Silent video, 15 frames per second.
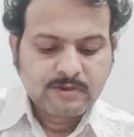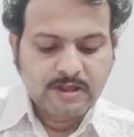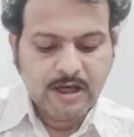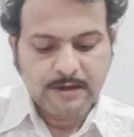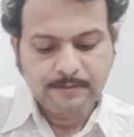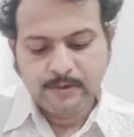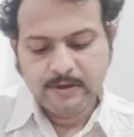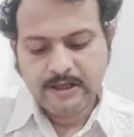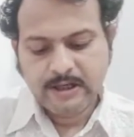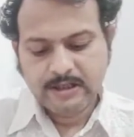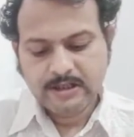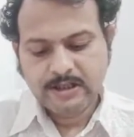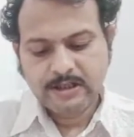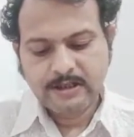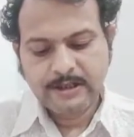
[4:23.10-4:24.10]
তারপরে
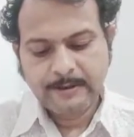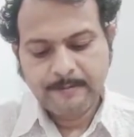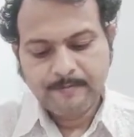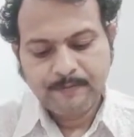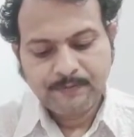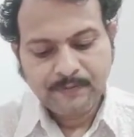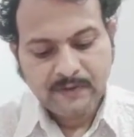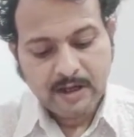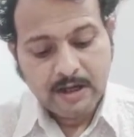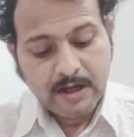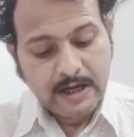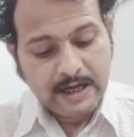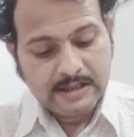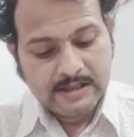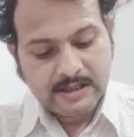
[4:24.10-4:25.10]
আছে
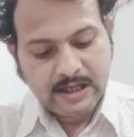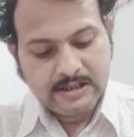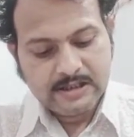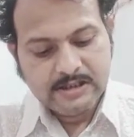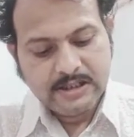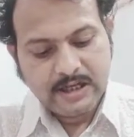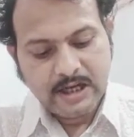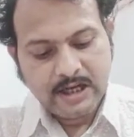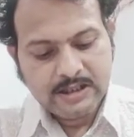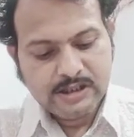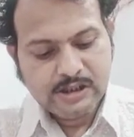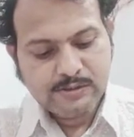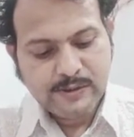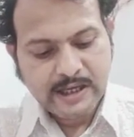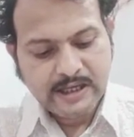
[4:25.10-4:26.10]
As Razia
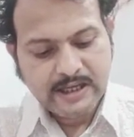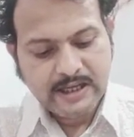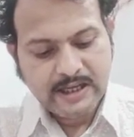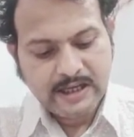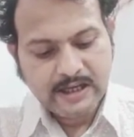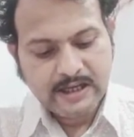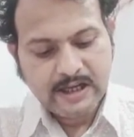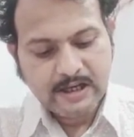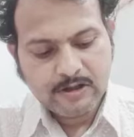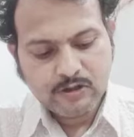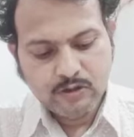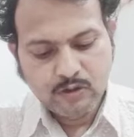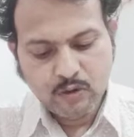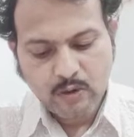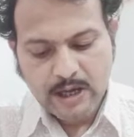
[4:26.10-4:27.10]
is very eager to
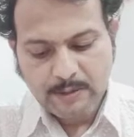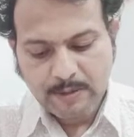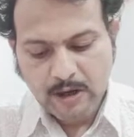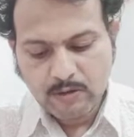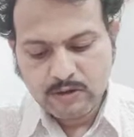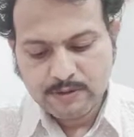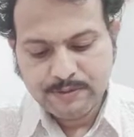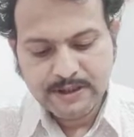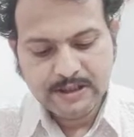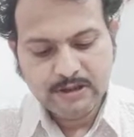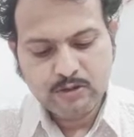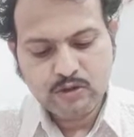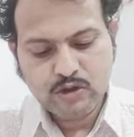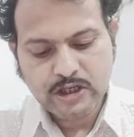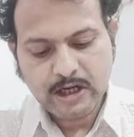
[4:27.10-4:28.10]
know about PT
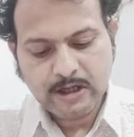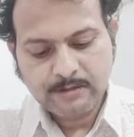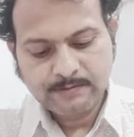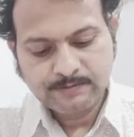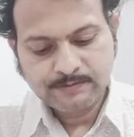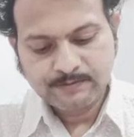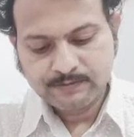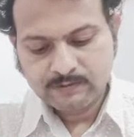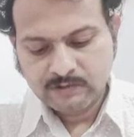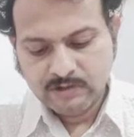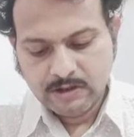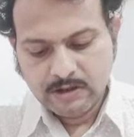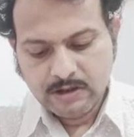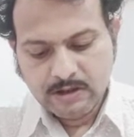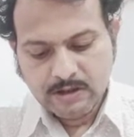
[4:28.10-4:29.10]
Usha,
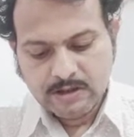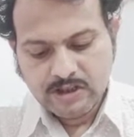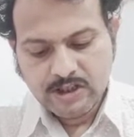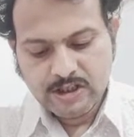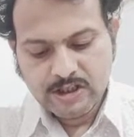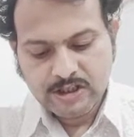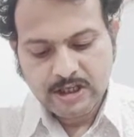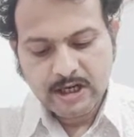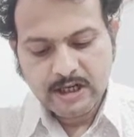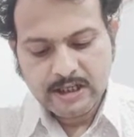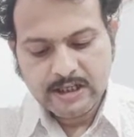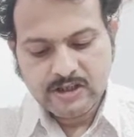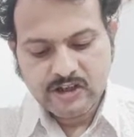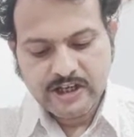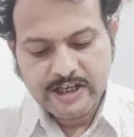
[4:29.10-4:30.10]
she
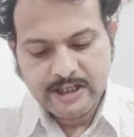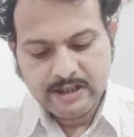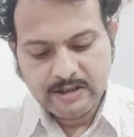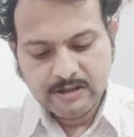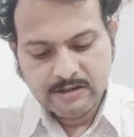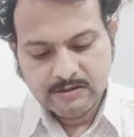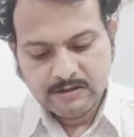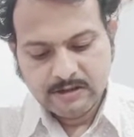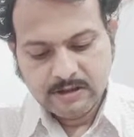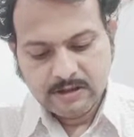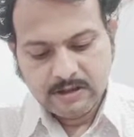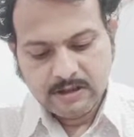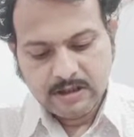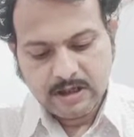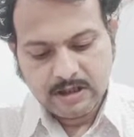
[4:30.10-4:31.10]
started reading
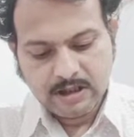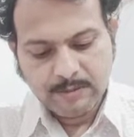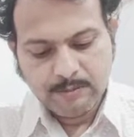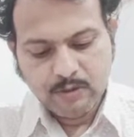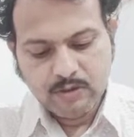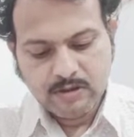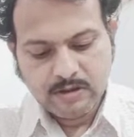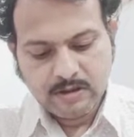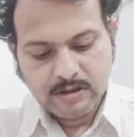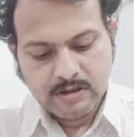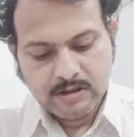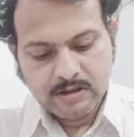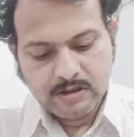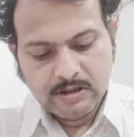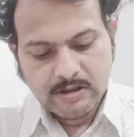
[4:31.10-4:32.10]
uh, the book
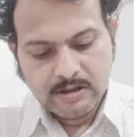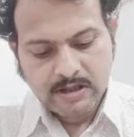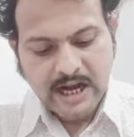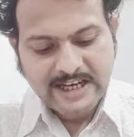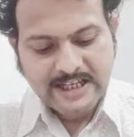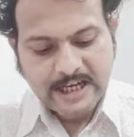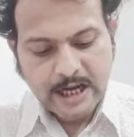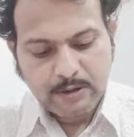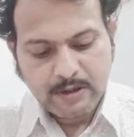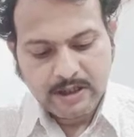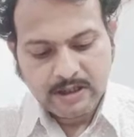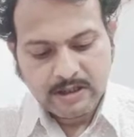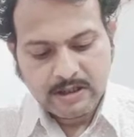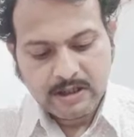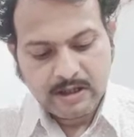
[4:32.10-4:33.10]
right away
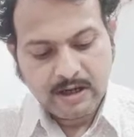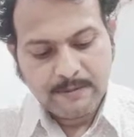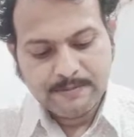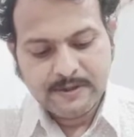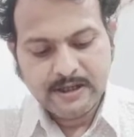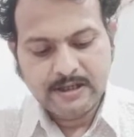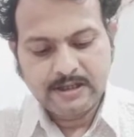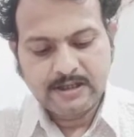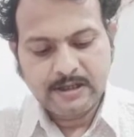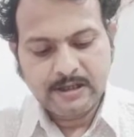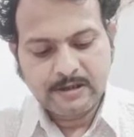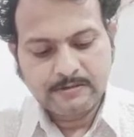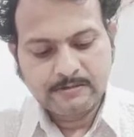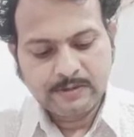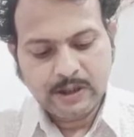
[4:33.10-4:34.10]
after dinner.
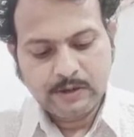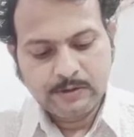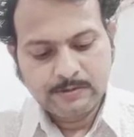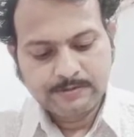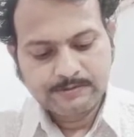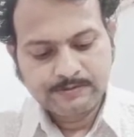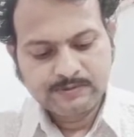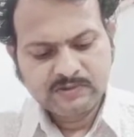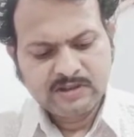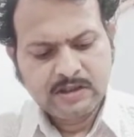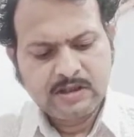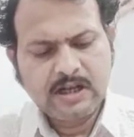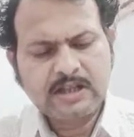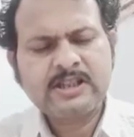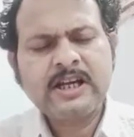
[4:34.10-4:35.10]
দেখো
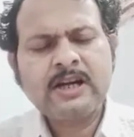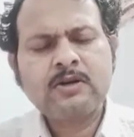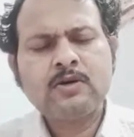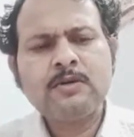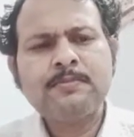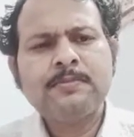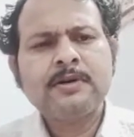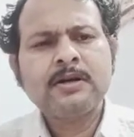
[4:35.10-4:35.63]
রাজিয়া খুব